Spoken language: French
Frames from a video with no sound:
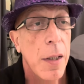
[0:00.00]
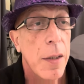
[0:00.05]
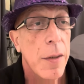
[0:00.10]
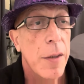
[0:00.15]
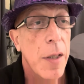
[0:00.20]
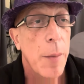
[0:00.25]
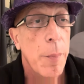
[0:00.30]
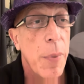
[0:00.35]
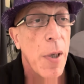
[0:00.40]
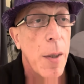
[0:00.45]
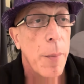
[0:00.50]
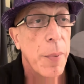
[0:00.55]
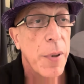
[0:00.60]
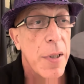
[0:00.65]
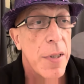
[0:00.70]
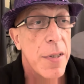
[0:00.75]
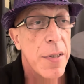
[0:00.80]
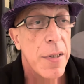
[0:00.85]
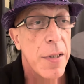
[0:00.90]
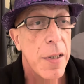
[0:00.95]
n'a pas
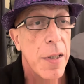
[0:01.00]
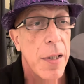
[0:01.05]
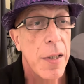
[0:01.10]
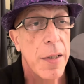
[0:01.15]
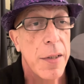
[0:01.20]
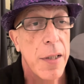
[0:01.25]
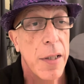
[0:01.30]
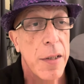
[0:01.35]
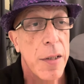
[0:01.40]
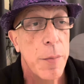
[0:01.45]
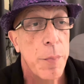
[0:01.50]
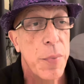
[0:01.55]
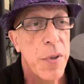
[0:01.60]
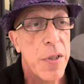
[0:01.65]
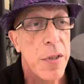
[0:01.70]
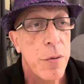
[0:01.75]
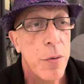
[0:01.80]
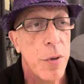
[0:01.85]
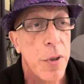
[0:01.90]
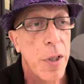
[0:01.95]
apprécié l'état des
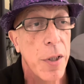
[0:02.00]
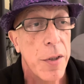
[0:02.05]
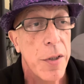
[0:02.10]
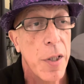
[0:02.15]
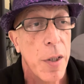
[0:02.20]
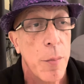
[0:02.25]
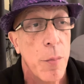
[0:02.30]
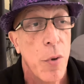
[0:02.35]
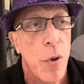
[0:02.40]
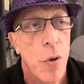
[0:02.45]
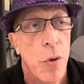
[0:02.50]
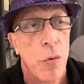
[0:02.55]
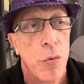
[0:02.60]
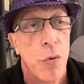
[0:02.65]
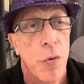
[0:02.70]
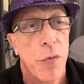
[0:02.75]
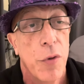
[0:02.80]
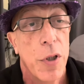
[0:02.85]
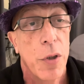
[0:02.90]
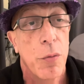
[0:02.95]
pistes dernièrement,
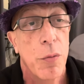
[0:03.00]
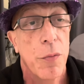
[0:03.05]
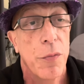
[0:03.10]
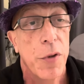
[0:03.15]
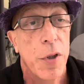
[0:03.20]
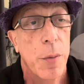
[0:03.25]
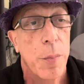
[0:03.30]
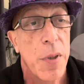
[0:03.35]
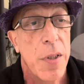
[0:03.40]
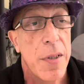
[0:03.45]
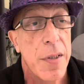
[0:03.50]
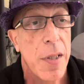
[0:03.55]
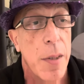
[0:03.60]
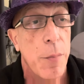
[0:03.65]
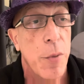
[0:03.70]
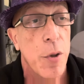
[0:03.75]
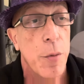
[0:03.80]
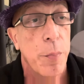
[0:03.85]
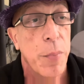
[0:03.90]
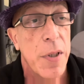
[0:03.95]
devrait confirmer sa
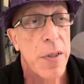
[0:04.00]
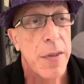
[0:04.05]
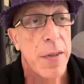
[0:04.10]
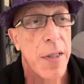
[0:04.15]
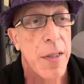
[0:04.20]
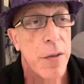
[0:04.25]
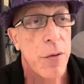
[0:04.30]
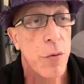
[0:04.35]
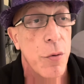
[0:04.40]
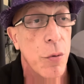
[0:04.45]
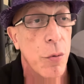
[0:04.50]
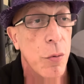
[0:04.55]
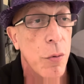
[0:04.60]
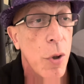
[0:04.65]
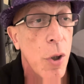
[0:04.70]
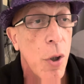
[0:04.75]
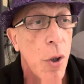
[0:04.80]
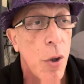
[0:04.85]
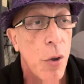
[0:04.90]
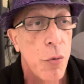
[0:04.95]
bonne prestation
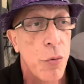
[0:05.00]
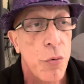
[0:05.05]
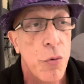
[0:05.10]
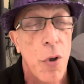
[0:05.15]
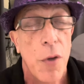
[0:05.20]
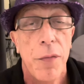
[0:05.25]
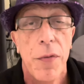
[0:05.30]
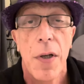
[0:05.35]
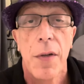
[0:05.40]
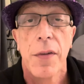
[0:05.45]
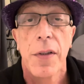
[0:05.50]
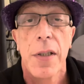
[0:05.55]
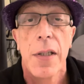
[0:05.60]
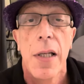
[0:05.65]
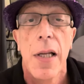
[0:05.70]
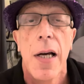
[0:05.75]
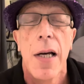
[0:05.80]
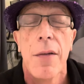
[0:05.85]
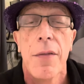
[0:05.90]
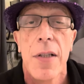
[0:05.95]
du 9
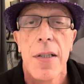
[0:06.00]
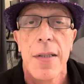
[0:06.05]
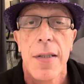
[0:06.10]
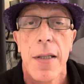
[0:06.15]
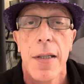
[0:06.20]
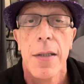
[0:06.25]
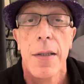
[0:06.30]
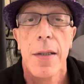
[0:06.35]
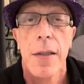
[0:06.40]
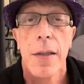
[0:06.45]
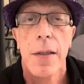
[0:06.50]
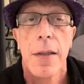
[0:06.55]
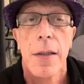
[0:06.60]
avril à Vincennes.